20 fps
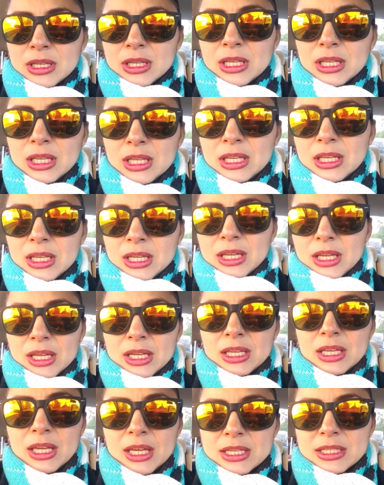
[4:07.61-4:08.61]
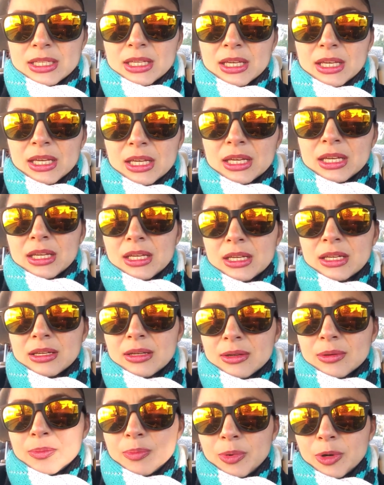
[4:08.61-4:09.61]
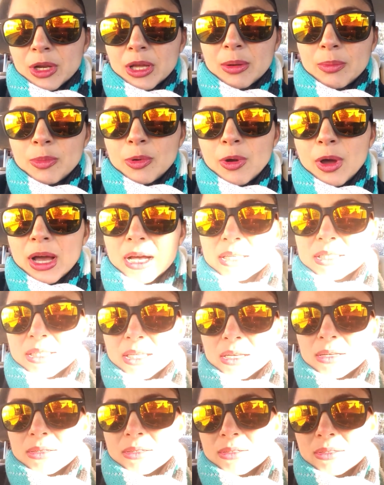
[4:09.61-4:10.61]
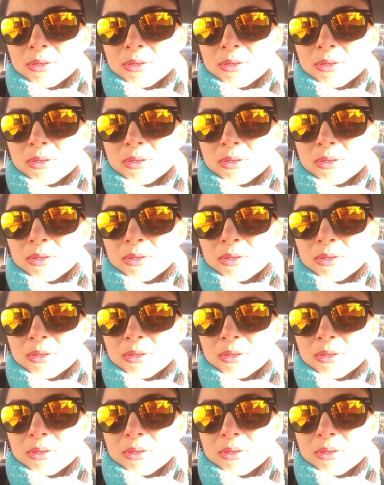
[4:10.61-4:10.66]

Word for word: Y, es de que, por ejemplo, Axel,